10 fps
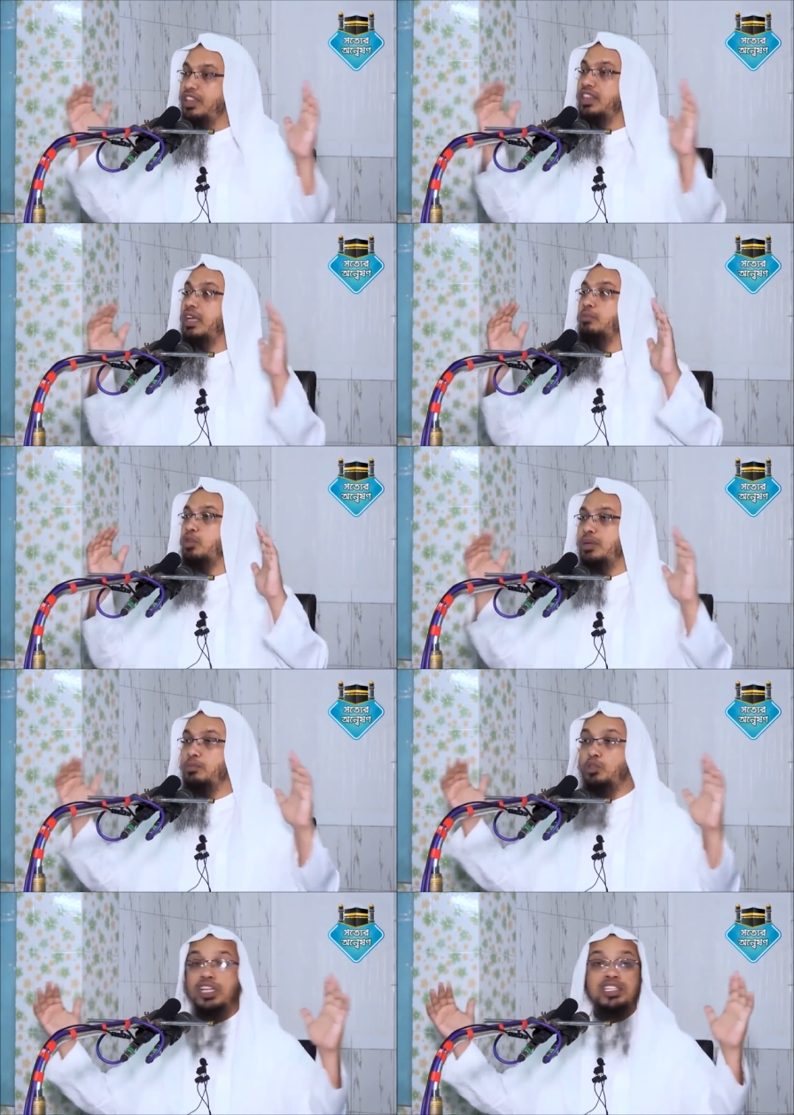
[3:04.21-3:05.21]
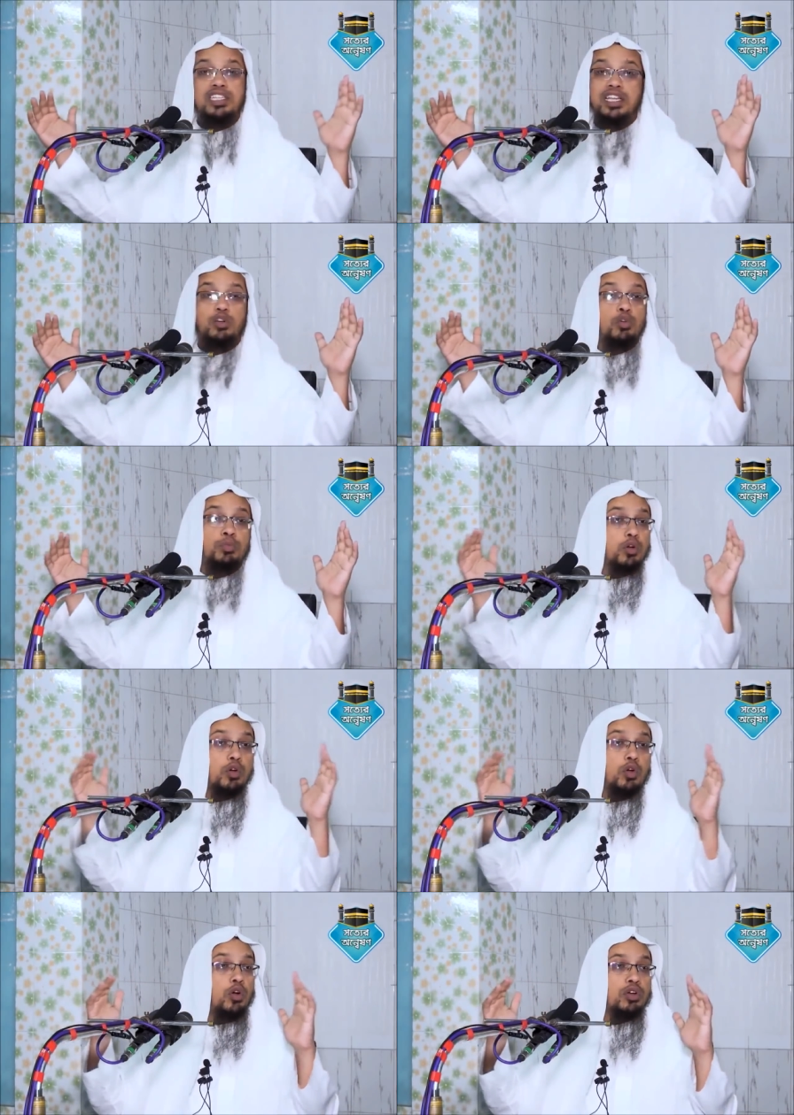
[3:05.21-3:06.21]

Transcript: ফেতনার মধ্যে বোঝা যাচ্ছে না কোন পক্ষ